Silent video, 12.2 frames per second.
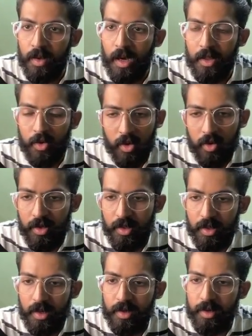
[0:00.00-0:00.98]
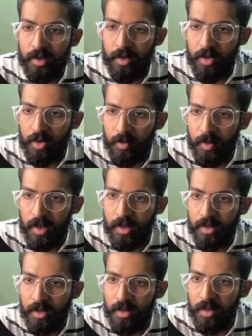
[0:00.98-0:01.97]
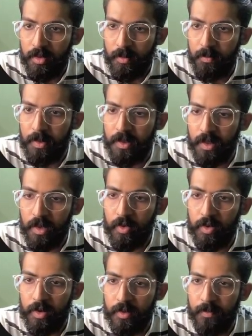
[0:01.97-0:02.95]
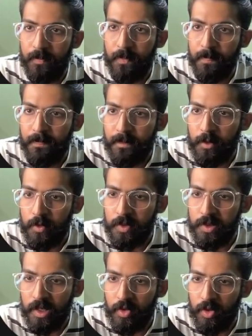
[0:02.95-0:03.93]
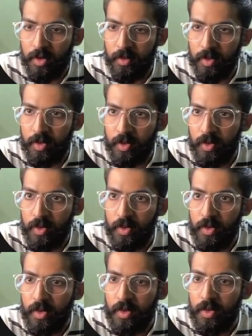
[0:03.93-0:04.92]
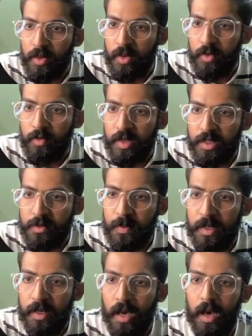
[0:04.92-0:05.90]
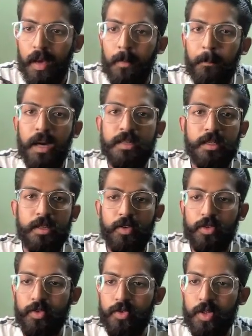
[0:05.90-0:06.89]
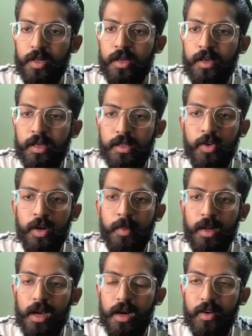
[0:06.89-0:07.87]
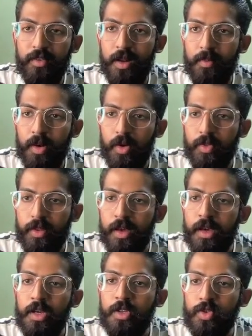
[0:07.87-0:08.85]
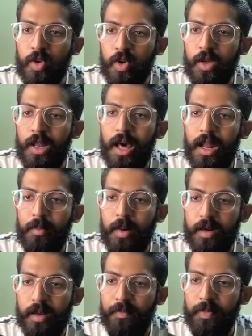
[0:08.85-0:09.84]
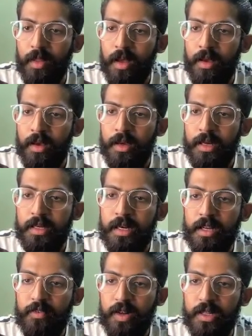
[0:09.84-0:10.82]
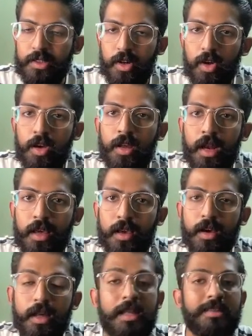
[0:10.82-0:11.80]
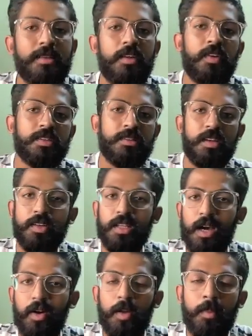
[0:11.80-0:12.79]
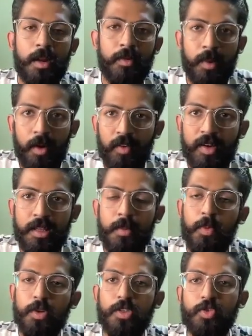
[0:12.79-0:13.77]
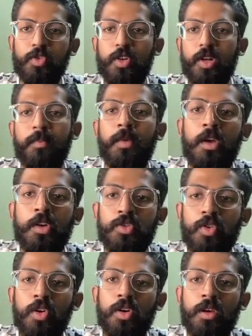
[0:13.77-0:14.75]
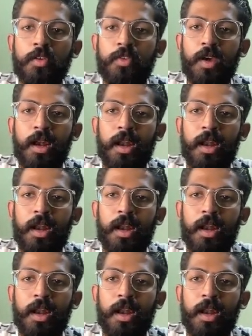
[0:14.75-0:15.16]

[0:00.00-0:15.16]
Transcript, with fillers: అది కూడా ఉంటుంది ఇక్కడనే నువ్వు పైకి వెళ్తే పీ దగ్గర ఉంటుంది చూపిస్తా అది కూడా మీకు వేరీస్ పీ హా పార్స్ ఐఎస్ఓ చూడండి ఇది కూడా మనకు అక్కడ అవైలబుల్లో ఉంది సో ఇలా అనమాట ఈ డేటా ఫెనెస్ట్లో లైక్ నెసరీ ఫంక్షన్స్ ఏవైతే కావాలో మనం అవైతే ఇంపోర్ట్ చేసుకుంటున్నాం సో ఇఫ్ యూ